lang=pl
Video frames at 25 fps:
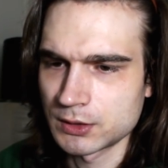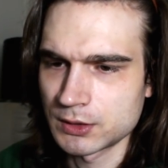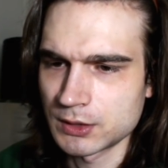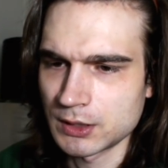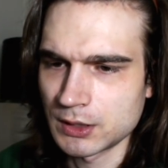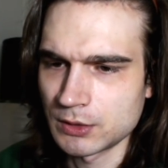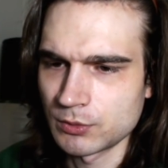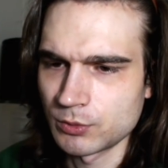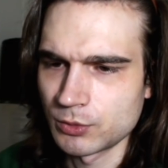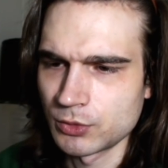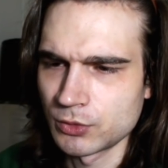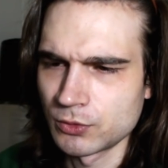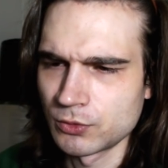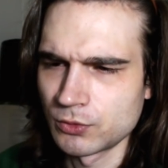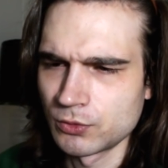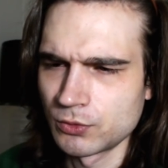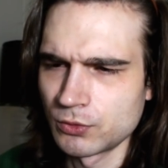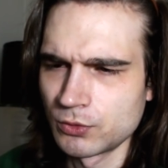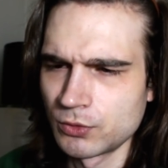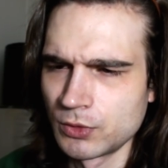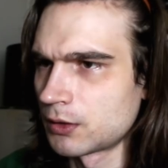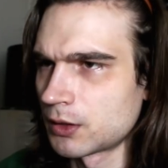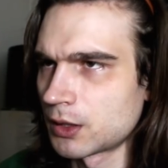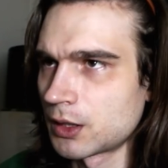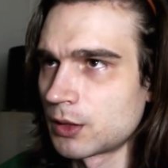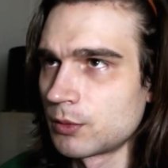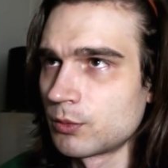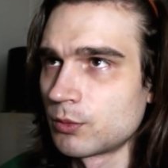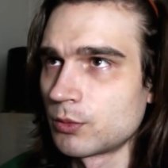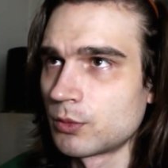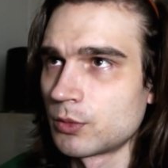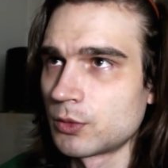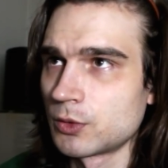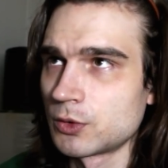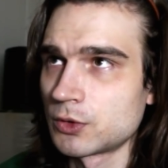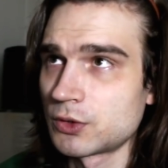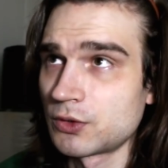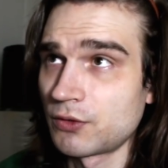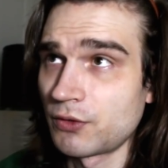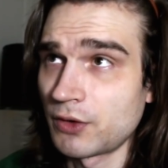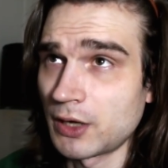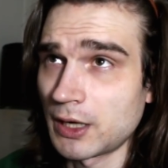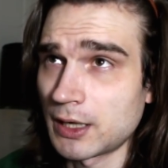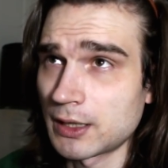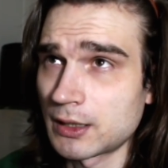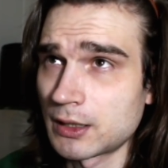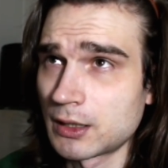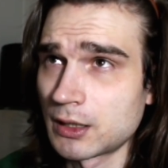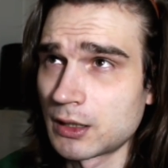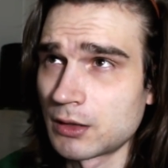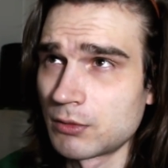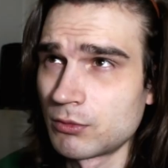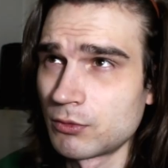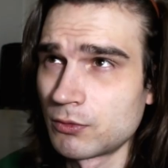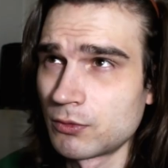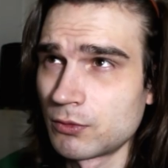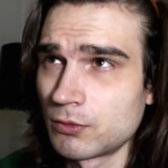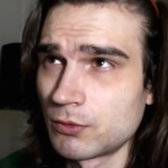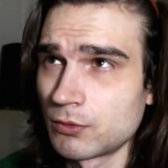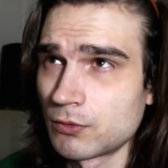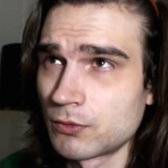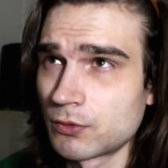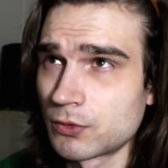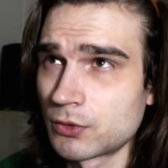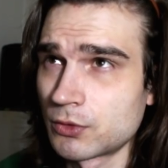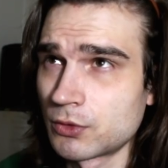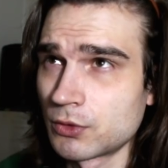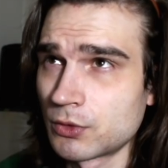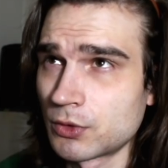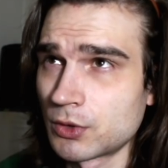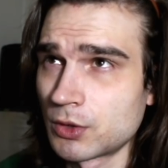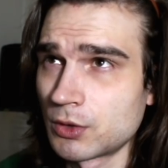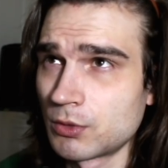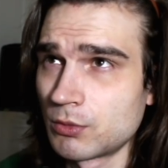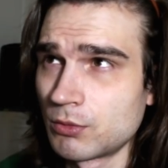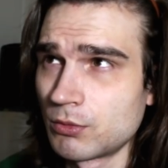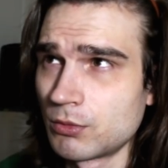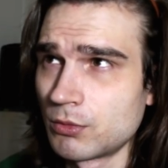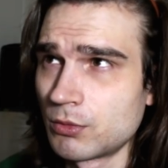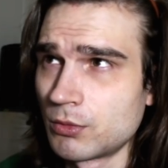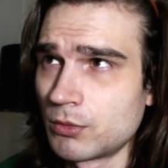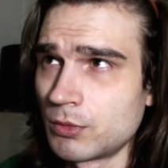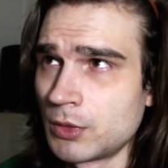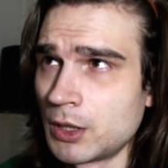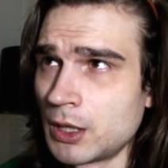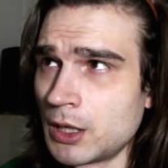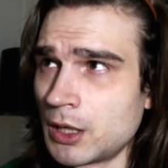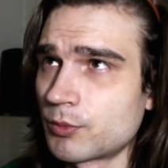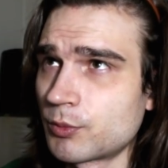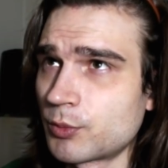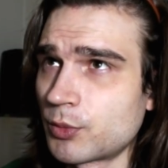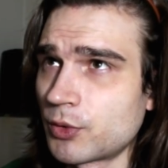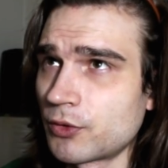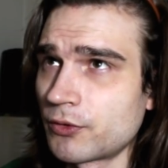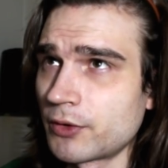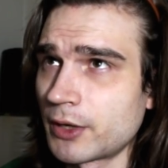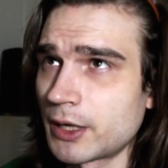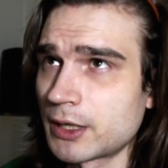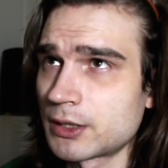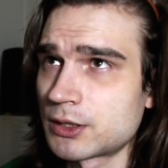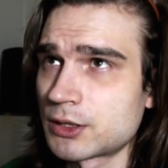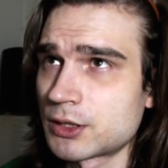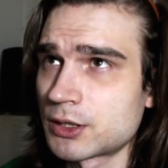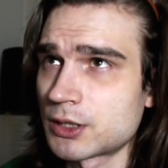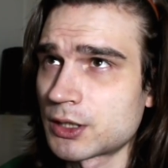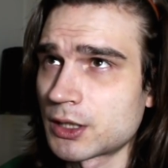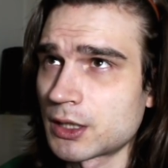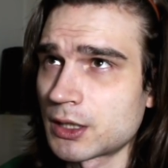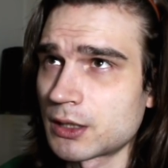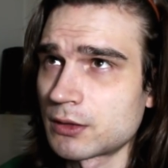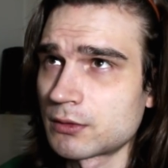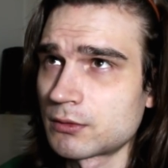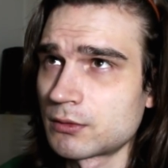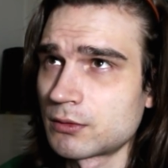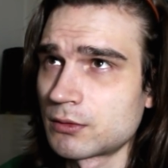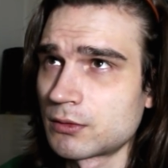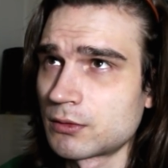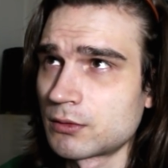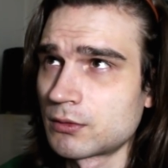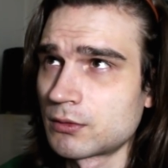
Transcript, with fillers: Sen był takim światem, w którym powietrze